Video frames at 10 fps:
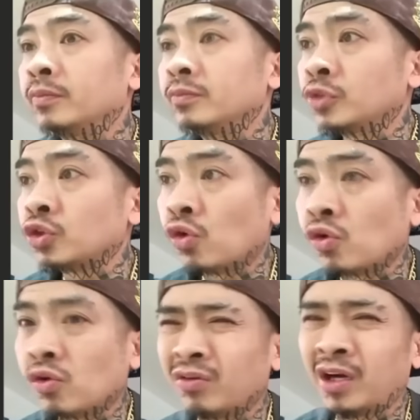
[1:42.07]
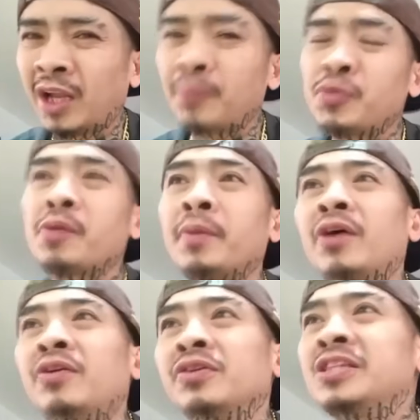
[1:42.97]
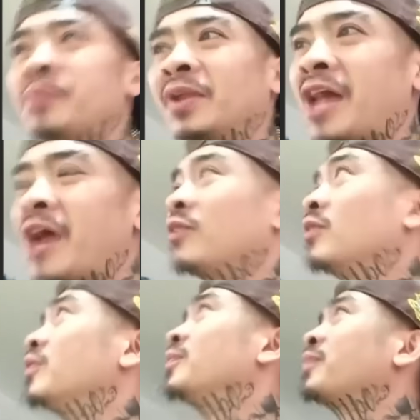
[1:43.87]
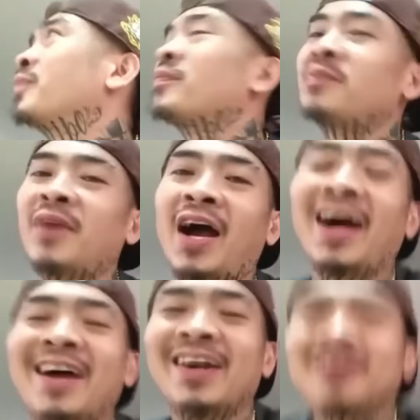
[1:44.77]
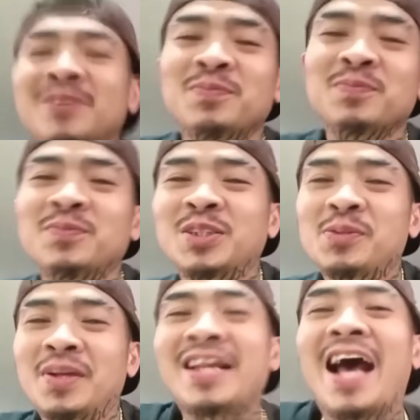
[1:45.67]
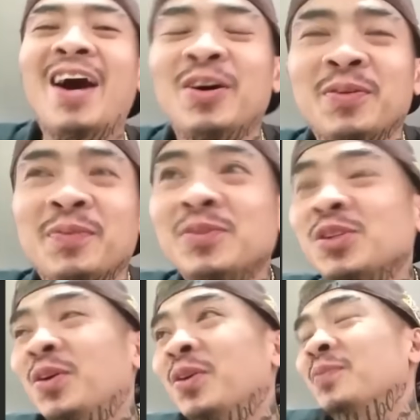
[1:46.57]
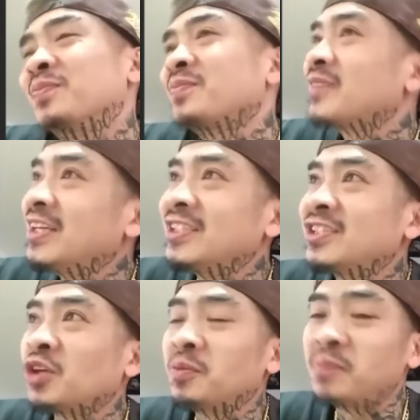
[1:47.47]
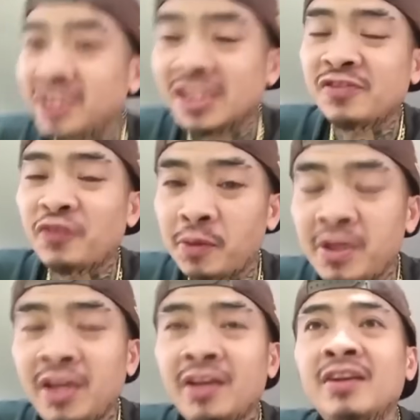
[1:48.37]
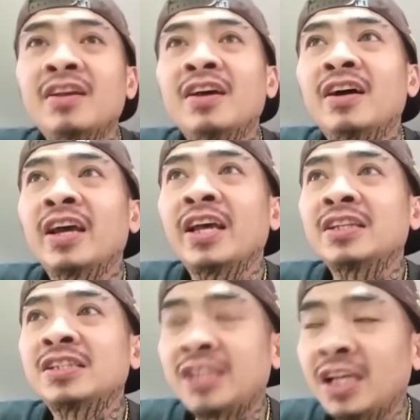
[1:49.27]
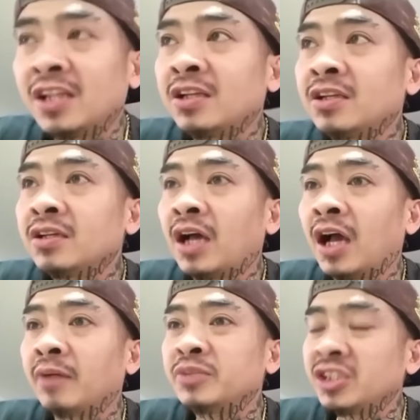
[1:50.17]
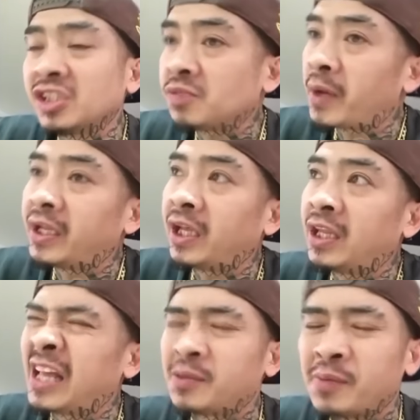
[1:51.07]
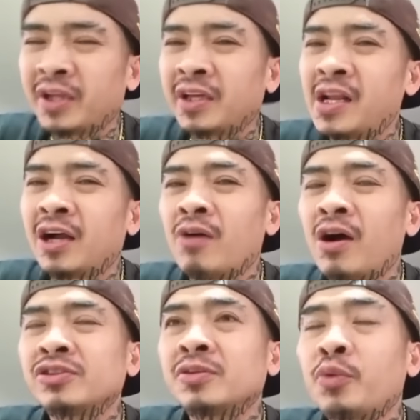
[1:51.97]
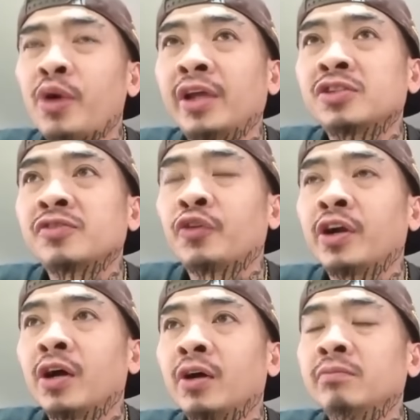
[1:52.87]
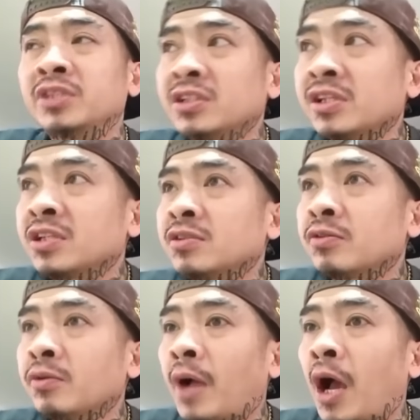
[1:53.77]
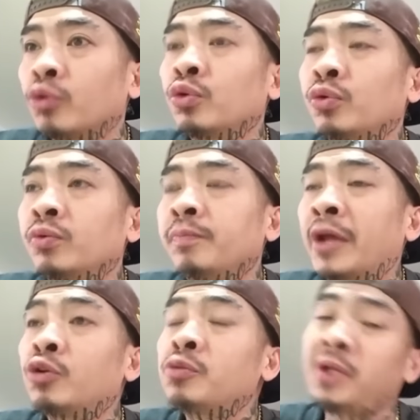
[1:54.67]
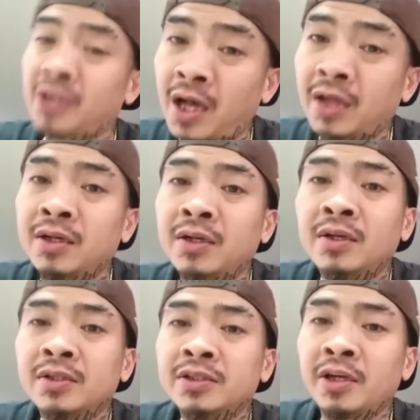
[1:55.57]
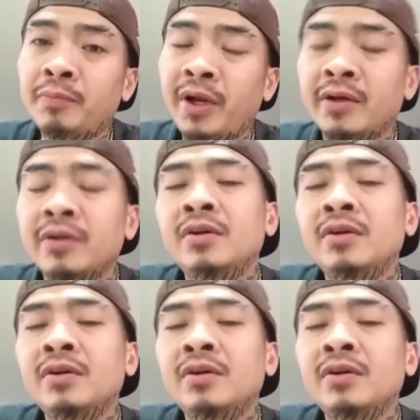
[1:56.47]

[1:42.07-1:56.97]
Uh-oh. So, alam niyo naman ako, hindi naman tayo uh, masamang tao. Uh-uh, so, Uh-oh. so business for me and still uh, business pa din. Lahat uh, naman ng ginagawa ko sa buhay is for the business, yeah. how to, paano kumita. Mm-hmm. Yeah. Siyempre.